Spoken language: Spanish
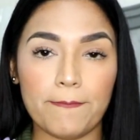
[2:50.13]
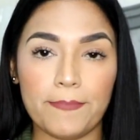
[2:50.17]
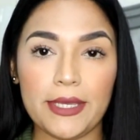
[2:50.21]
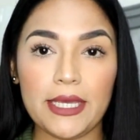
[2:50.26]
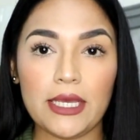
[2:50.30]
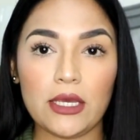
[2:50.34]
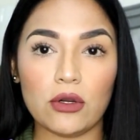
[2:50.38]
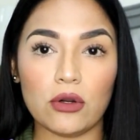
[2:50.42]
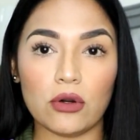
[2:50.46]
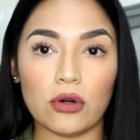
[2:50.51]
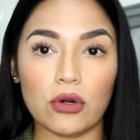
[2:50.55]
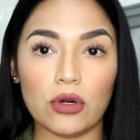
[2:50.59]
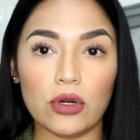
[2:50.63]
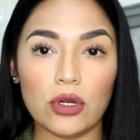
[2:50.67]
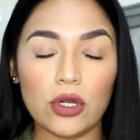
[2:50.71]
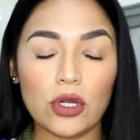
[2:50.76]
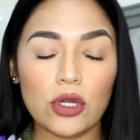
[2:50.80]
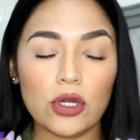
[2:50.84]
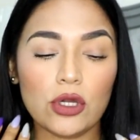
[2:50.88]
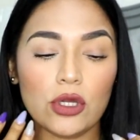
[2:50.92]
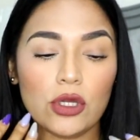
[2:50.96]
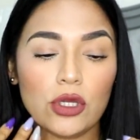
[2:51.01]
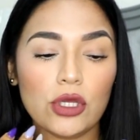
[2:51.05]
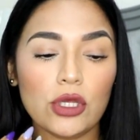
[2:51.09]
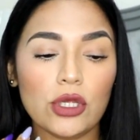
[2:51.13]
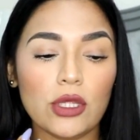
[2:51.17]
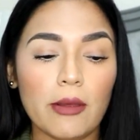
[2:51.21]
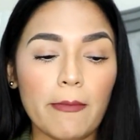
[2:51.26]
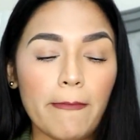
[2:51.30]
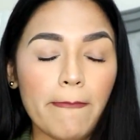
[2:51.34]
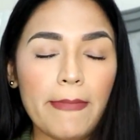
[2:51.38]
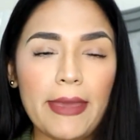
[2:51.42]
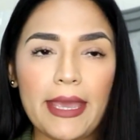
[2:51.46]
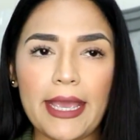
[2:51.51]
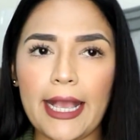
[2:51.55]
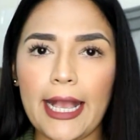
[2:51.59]
pico
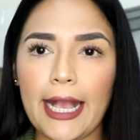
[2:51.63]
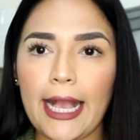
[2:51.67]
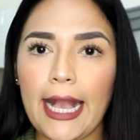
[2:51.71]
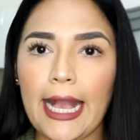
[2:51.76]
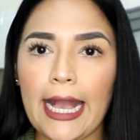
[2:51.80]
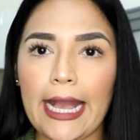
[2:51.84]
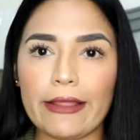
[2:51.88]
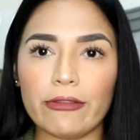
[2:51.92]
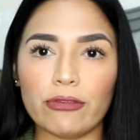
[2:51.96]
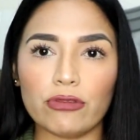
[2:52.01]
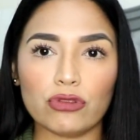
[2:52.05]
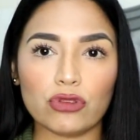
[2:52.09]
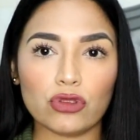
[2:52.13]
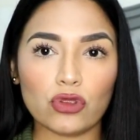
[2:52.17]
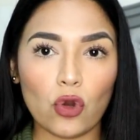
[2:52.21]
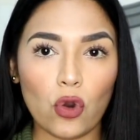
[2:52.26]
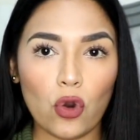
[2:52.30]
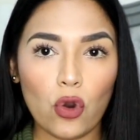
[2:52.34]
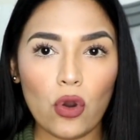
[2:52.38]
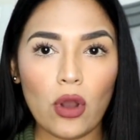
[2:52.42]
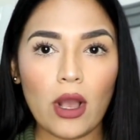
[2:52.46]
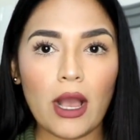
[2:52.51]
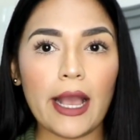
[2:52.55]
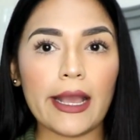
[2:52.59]
me encantó.